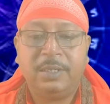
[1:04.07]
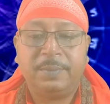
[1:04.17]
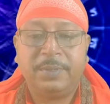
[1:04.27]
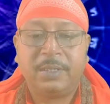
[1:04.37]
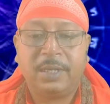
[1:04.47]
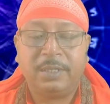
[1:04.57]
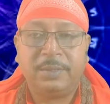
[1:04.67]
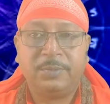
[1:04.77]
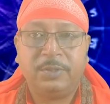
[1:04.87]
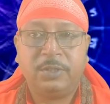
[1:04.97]
দিনে আপনার
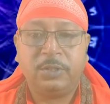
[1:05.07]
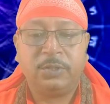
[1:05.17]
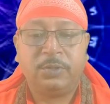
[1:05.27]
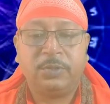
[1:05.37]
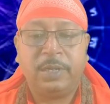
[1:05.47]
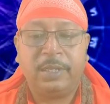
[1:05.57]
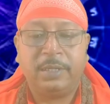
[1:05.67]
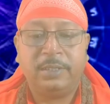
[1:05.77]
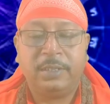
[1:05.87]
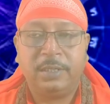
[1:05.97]
কাজের মধ্যে যথেষ্ট
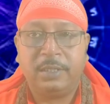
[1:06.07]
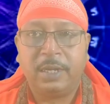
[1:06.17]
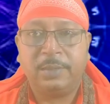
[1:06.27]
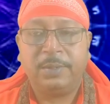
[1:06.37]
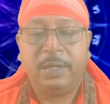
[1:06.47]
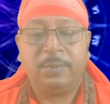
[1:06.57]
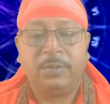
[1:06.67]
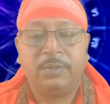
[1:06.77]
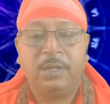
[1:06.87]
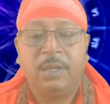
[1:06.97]
এনার্জি সেটি থাকবে
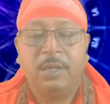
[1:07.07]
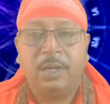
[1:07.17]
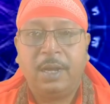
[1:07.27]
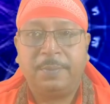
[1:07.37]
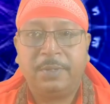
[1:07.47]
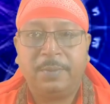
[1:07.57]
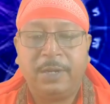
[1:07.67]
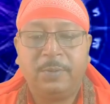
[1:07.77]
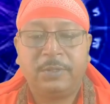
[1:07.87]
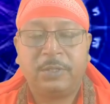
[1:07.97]
এবং আপনার
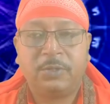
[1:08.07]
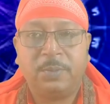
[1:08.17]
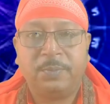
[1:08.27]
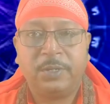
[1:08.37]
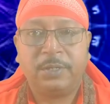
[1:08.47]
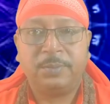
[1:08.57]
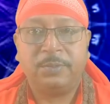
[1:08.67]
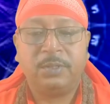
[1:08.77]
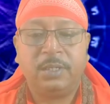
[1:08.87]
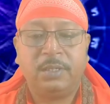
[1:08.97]
ভালোবাসার সম্পর্কের
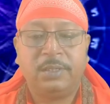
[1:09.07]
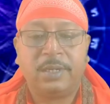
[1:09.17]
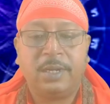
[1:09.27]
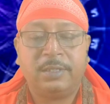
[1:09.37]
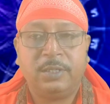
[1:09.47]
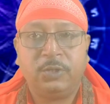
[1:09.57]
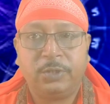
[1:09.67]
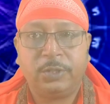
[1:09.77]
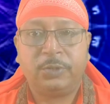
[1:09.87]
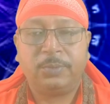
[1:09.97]
মধ্যে যারা আছেন
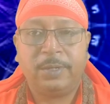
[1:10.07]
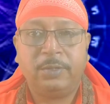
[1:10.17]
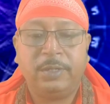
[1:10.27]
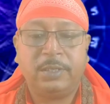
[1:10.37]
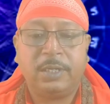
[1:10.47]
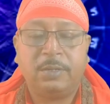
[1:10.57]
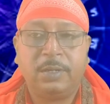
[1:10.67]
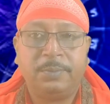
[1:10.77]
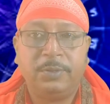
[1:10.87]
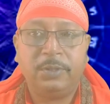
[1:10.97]
যথেষ্ট ভালো এছাড়াও
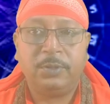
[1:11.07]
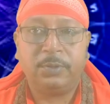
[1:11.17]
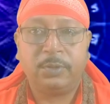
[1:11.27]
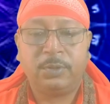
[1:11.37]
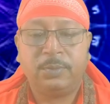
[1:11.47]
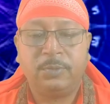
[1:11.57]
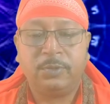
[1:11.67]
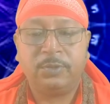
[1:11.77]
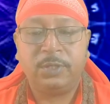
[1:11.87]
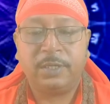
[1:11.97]
আপনি যদি কোনো রকম
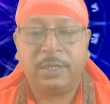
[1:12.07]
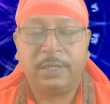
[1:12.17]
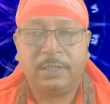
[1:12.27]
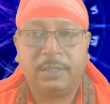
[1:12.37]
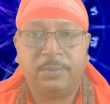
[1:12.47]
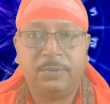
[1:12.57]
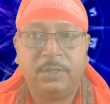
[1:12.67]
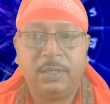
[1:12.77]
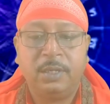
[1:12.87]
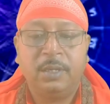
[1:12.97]
মধ্যশিক্ষা ক্ষেত্রের
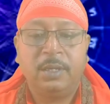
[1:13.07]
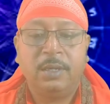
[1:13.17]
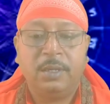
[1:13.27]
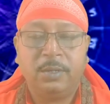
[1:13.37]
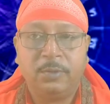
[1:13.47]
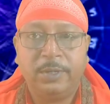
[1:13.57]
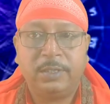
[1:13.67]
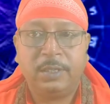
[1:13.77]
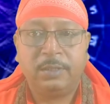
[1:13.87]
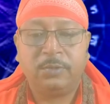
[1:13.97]
মধ্যে
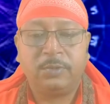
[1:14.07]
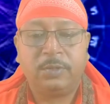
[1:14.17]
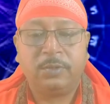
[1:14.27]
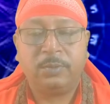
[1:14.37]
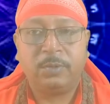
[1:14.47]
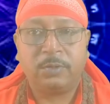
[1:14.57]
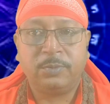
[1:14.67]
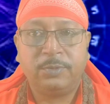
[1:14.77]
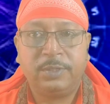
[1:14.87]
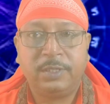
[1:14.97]
রয়েছেন কোনো রকম
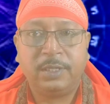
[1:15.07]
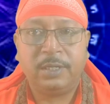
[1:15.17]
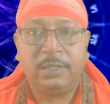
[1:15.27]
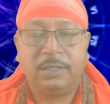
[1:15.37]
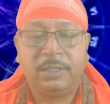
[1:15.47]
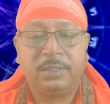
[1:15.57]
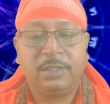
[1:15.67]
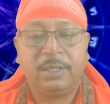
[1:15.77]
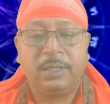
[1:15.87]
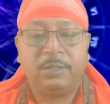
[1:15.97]
কর্মমুখী শিক্ষা নিচ্ছেন
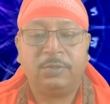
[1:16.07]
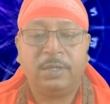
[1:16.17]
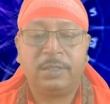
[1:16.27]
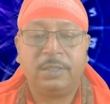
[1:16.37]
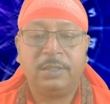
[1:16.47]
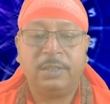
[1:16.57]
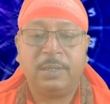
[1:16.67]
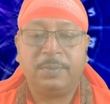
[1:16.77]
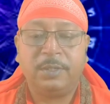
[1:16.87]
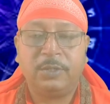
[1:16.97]
সেক্ষেত্রেও আজকের দিনটা
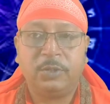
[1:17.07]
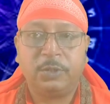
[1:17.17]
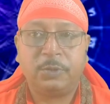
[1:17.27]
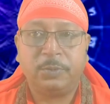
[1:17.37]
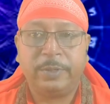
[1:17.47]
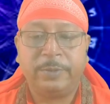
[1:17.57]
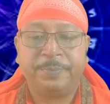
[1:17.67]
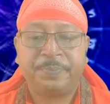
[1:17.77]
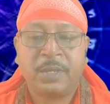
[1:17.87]
আপনাদের যথেষ্ট ভালো